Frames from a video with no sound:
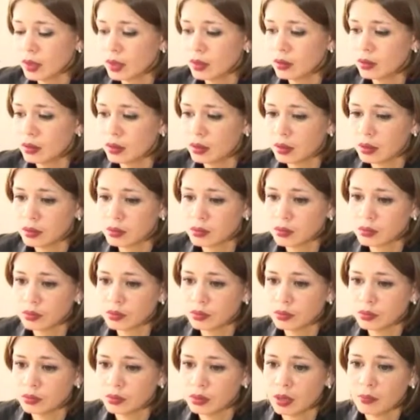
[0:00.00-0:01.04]
она,
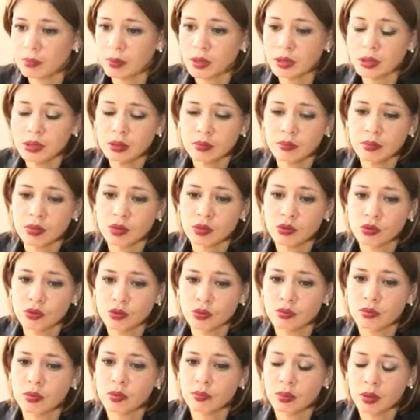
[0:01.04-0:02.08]
необходимая
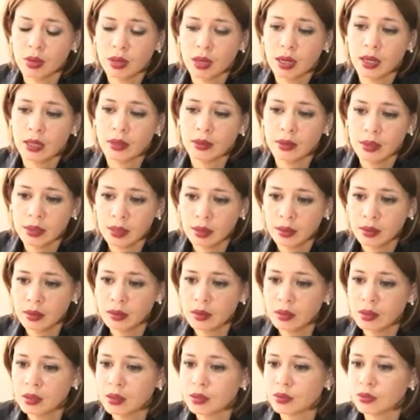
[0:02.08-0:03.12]
сумма была одна,
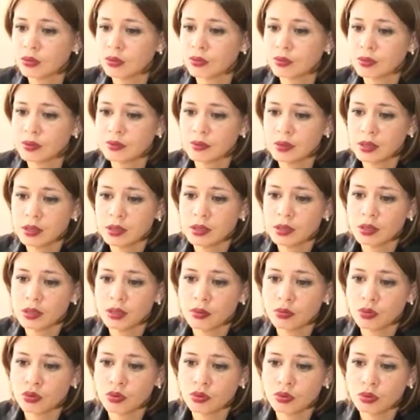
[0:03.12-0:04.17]
но в связи с
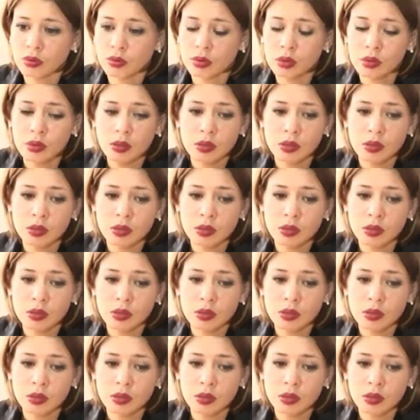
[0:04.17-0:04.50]
тем, что